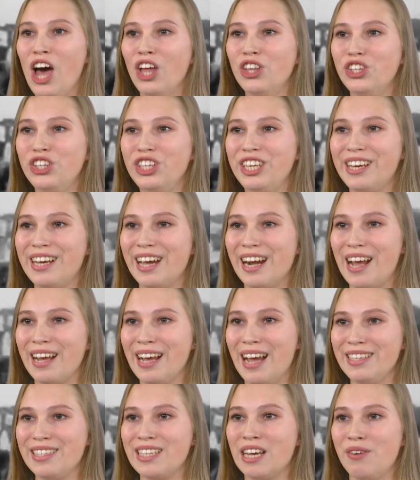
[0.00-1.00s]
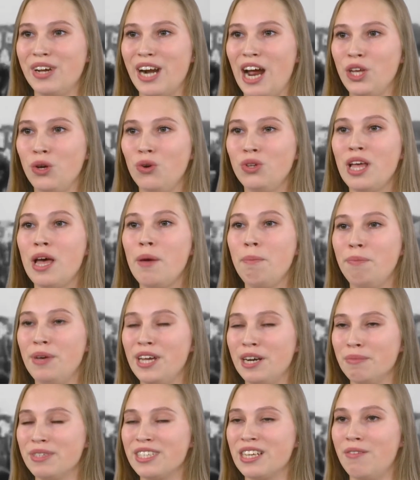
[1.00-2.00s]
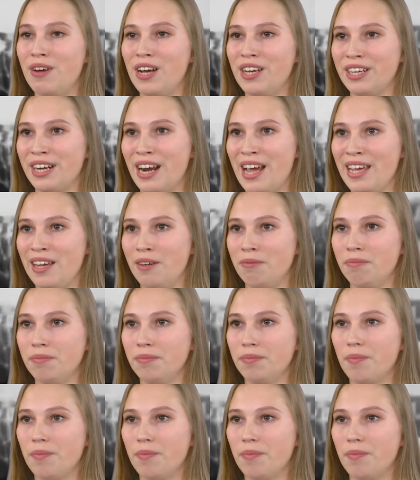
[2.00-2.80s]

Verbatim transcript: ныне Карагайского района Пермского края.